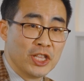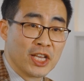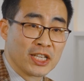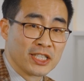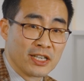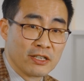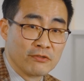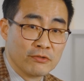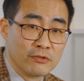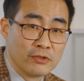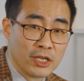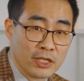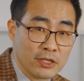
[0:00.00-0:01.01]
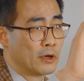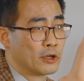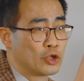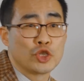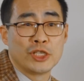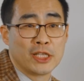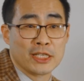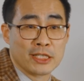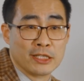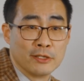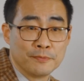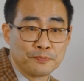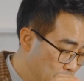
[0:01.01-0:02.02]
인덱스라고 하는 어, 크러치
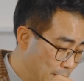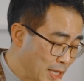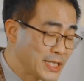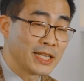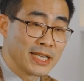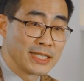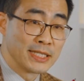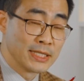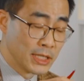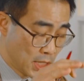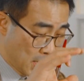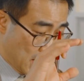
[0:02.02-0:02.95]
테스트, 마찰 테스트,